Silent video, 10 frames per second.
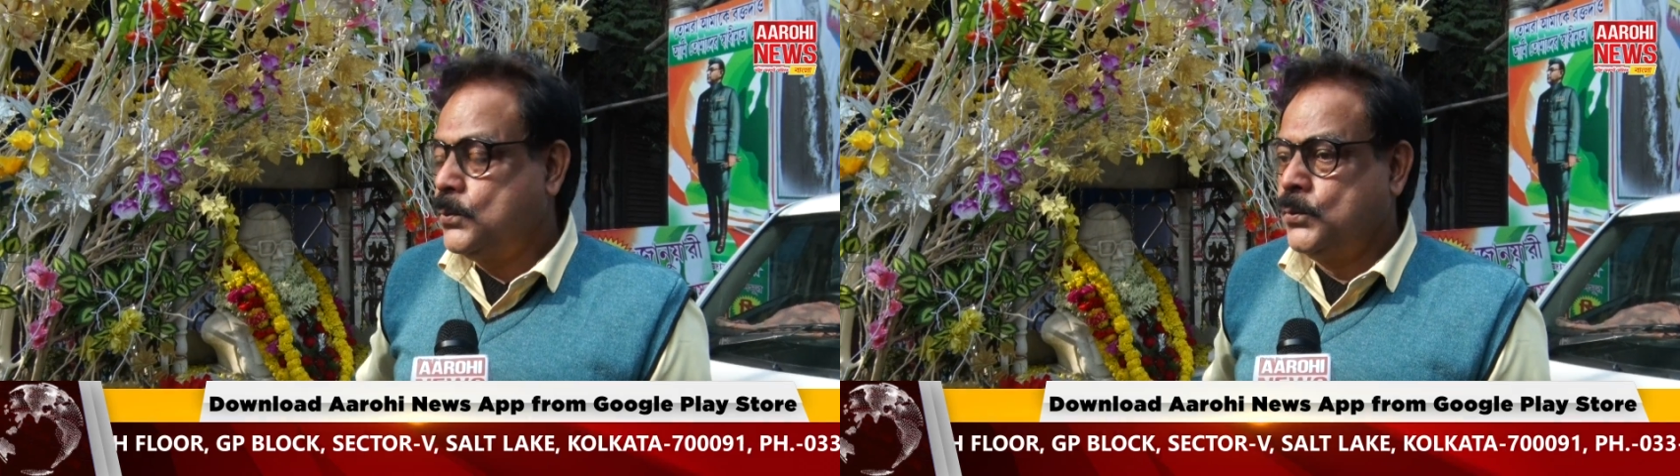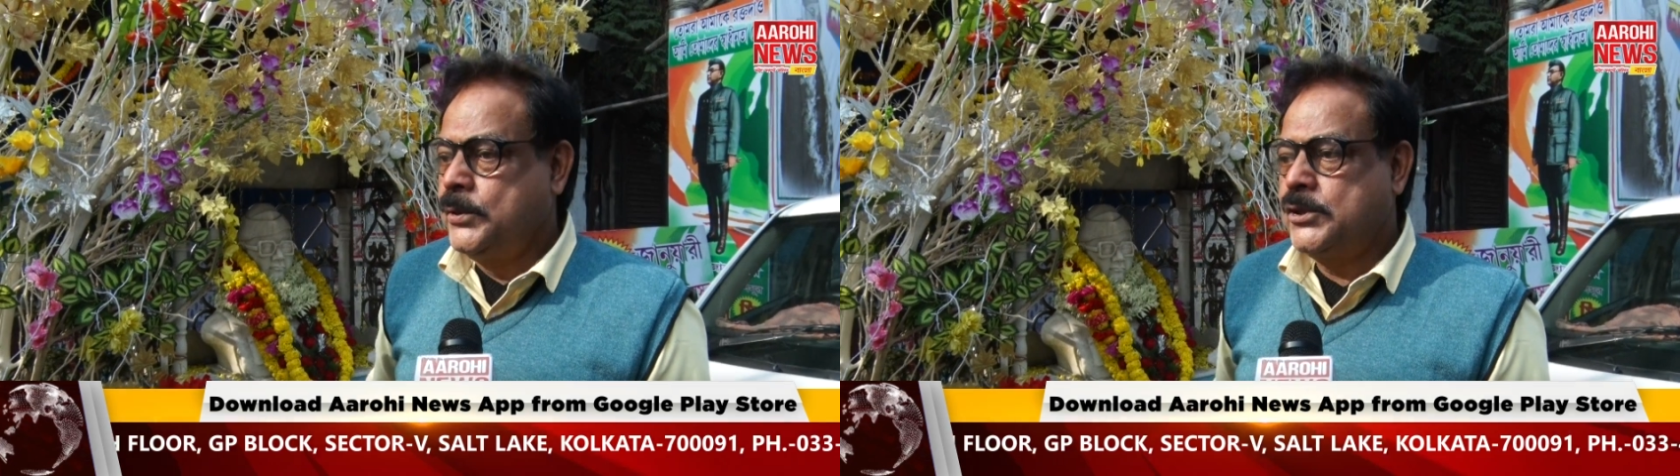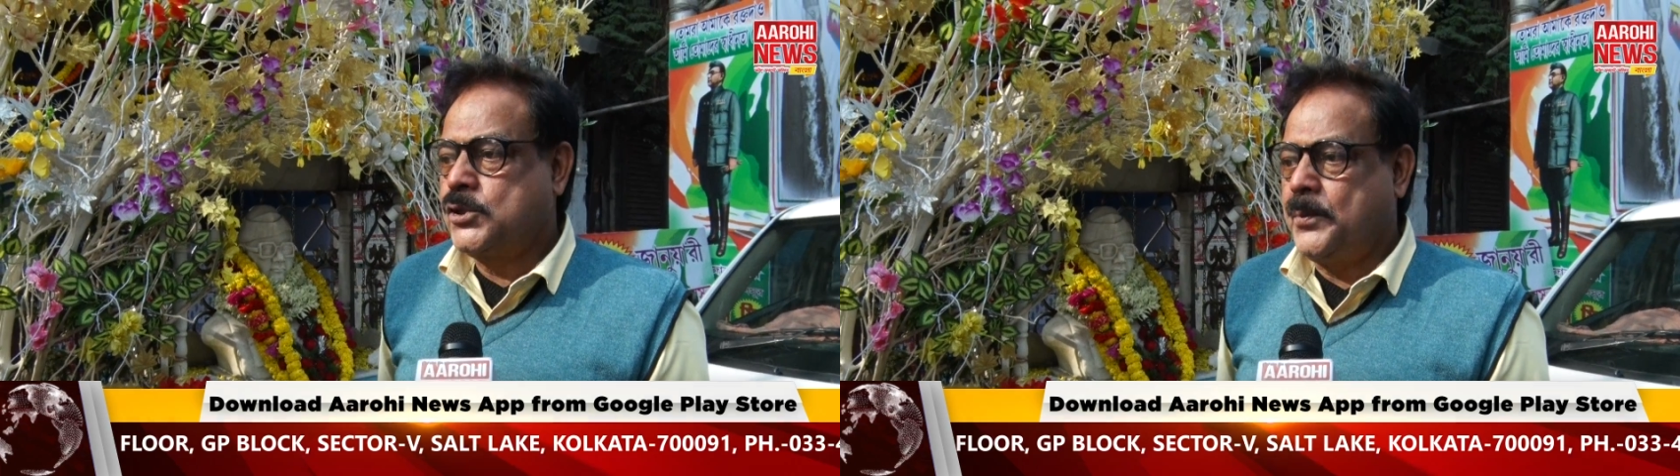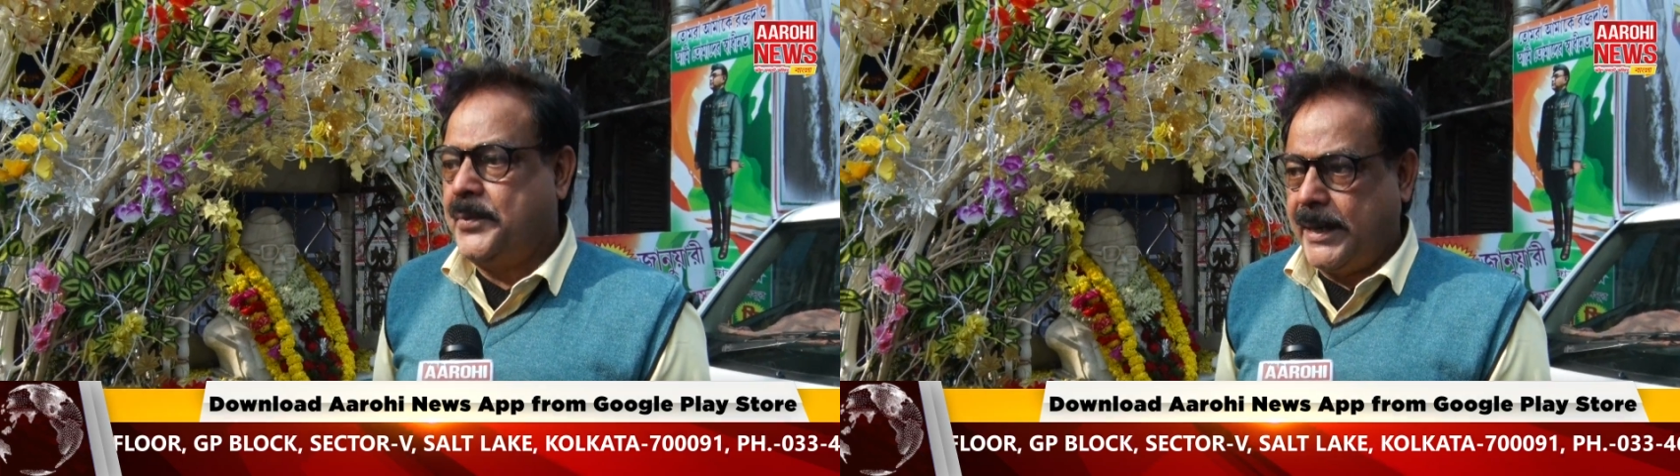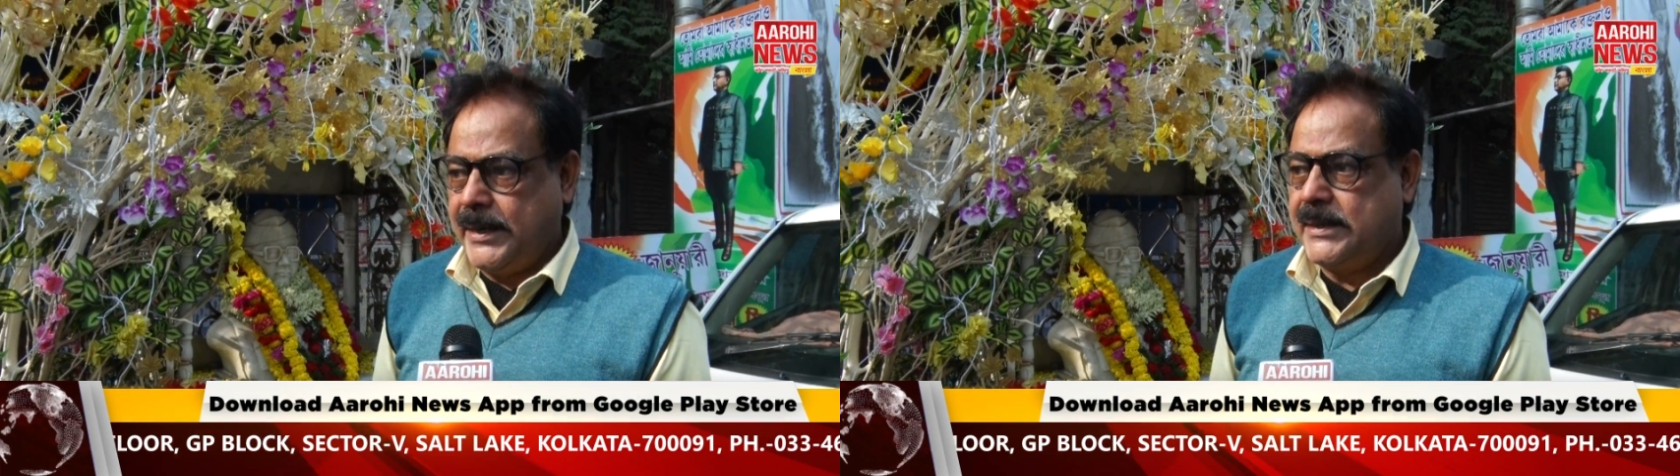উনিশশো
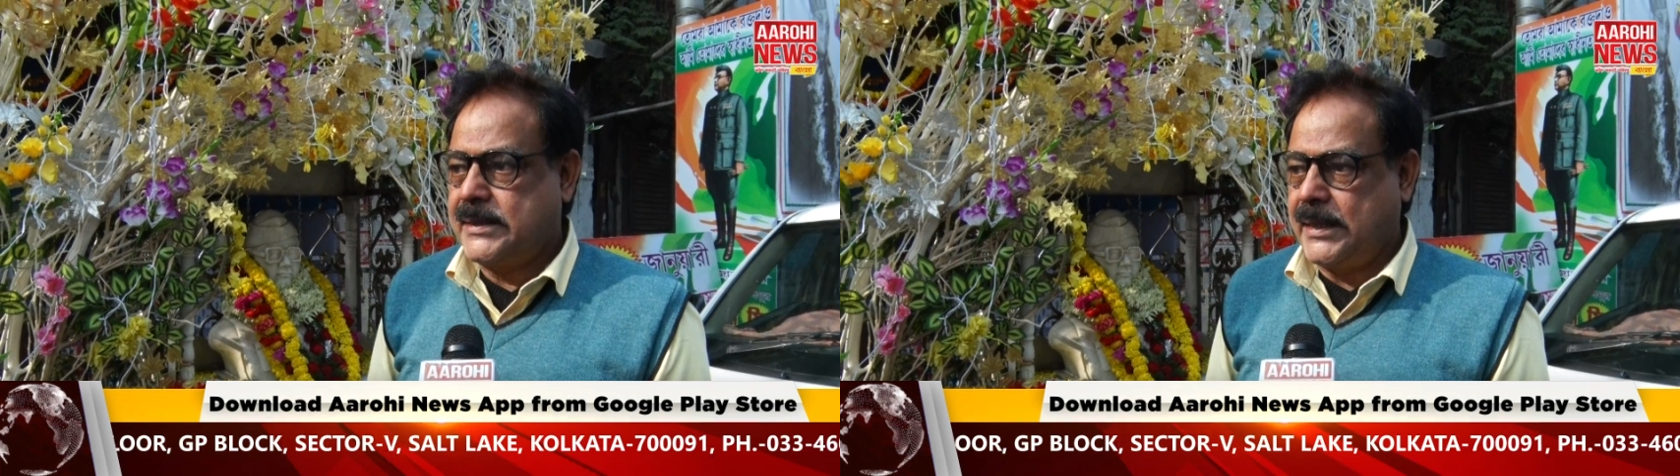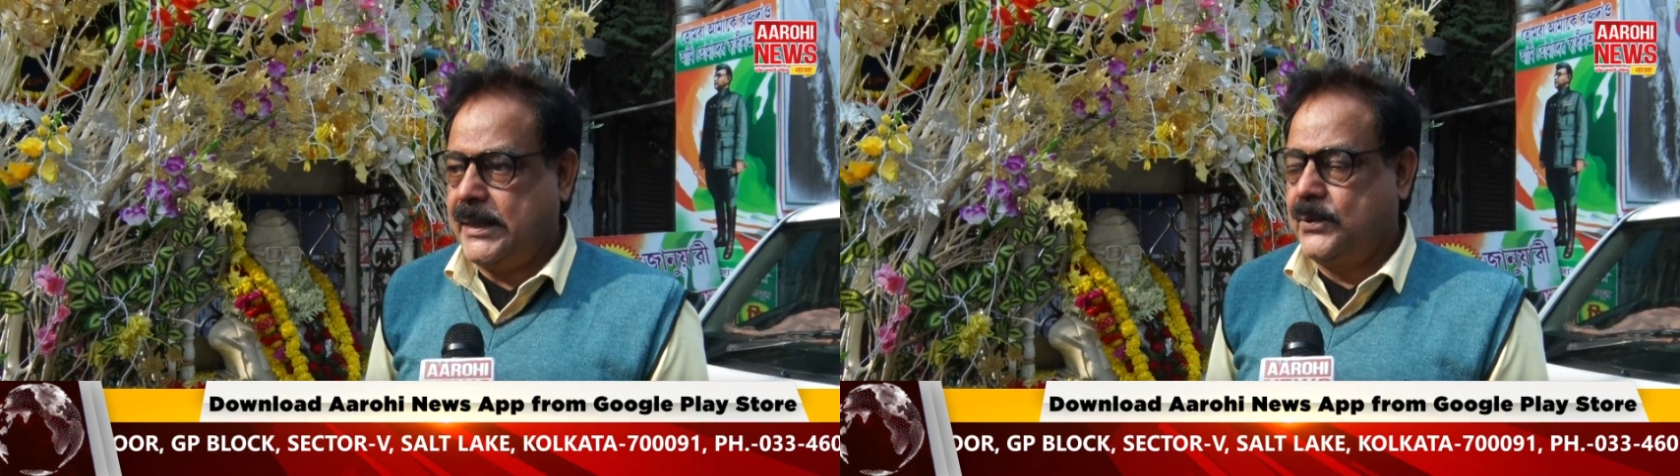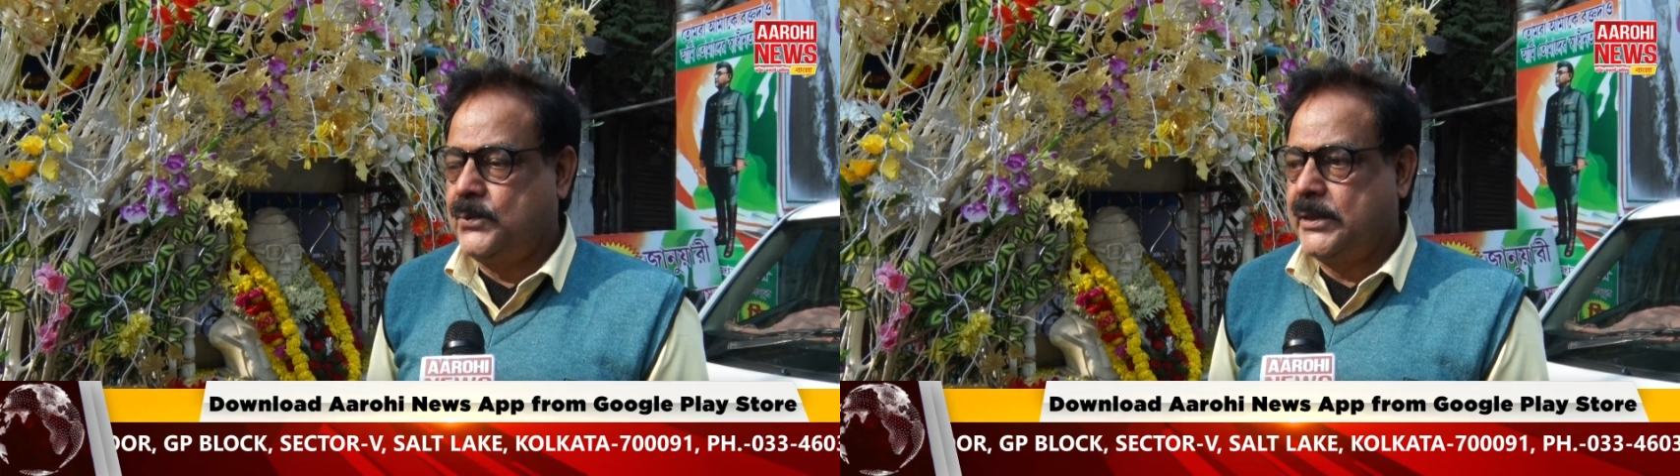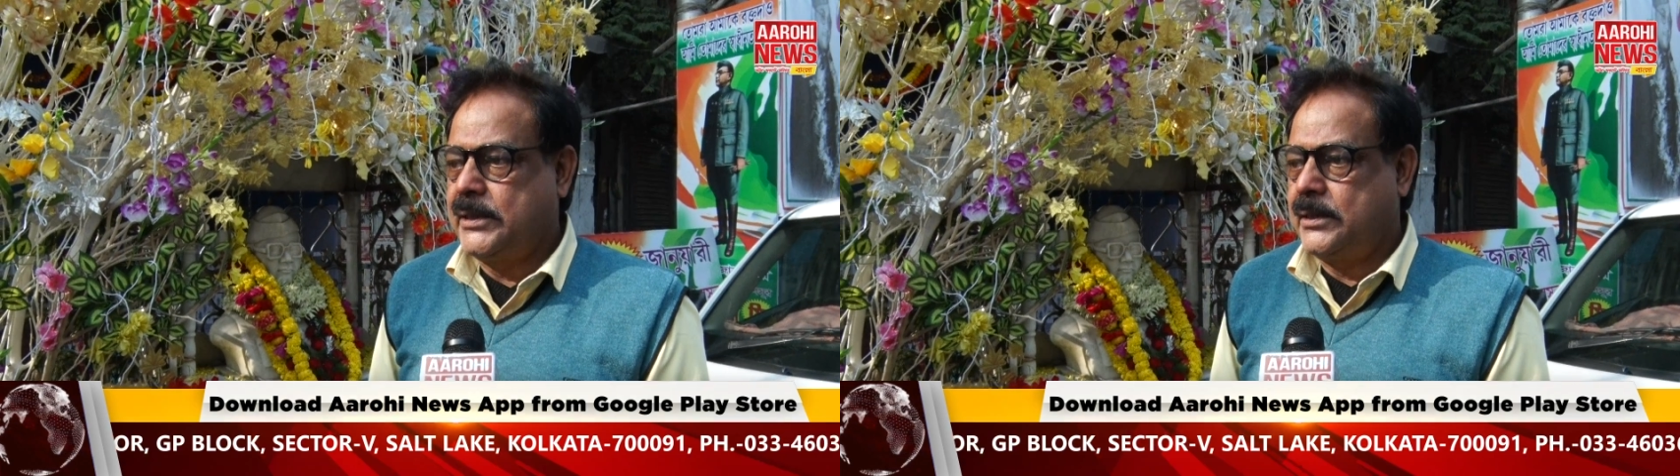সালে উনি